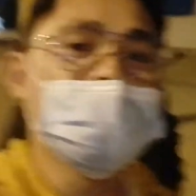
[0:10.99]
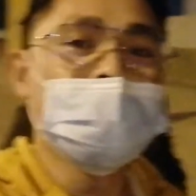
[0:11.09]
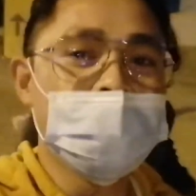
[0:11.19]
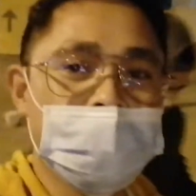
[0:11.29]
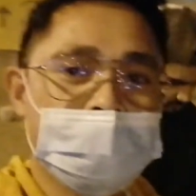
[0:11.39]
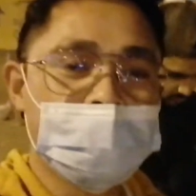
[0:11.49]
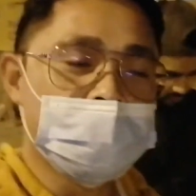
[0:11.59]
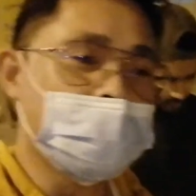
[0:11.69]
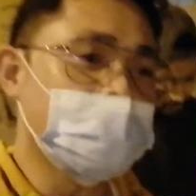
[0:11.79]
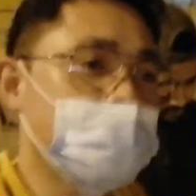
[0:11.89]
And
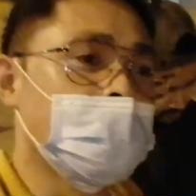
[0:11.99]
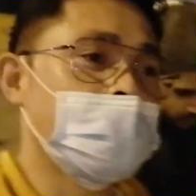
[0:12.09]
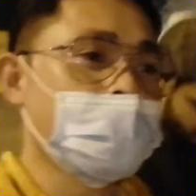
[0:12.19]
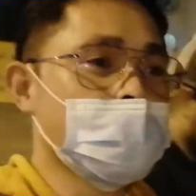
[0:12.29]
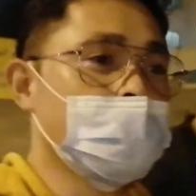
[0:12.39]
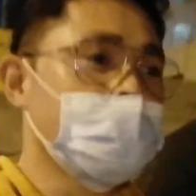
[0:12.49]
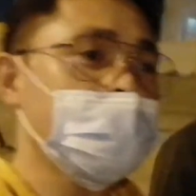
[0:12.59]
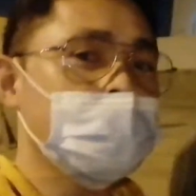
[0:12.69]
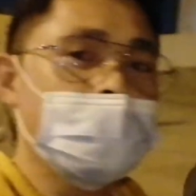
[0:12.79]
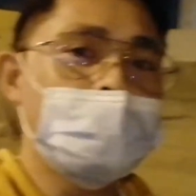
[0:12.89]
ngayon,
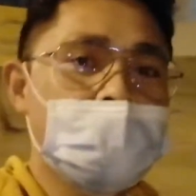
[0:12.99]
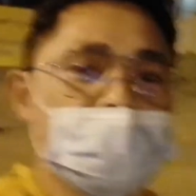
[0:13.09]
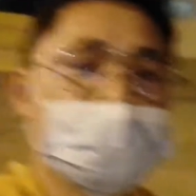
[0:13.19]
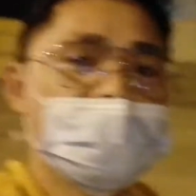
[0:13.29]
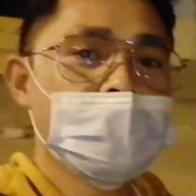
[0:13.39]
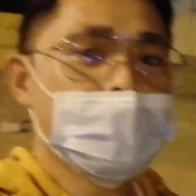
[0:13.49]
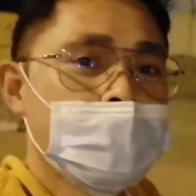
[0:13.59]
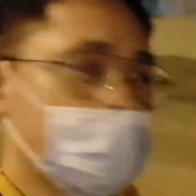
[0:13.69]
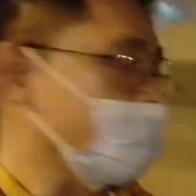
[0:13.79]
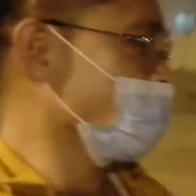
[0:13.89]
naglalakad kami
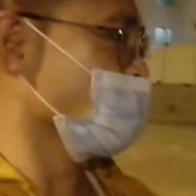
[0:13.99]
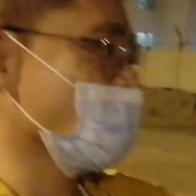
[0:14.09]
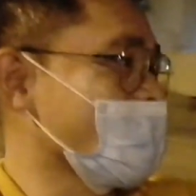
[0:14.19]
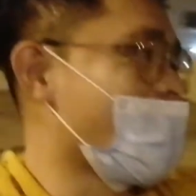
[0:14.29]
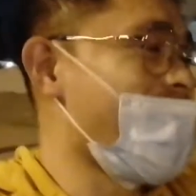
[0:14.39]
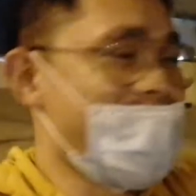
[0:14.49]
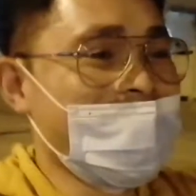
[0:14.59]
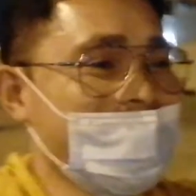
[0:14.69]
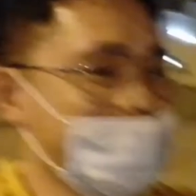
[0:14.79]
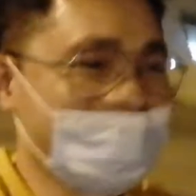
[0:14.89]
in our dog.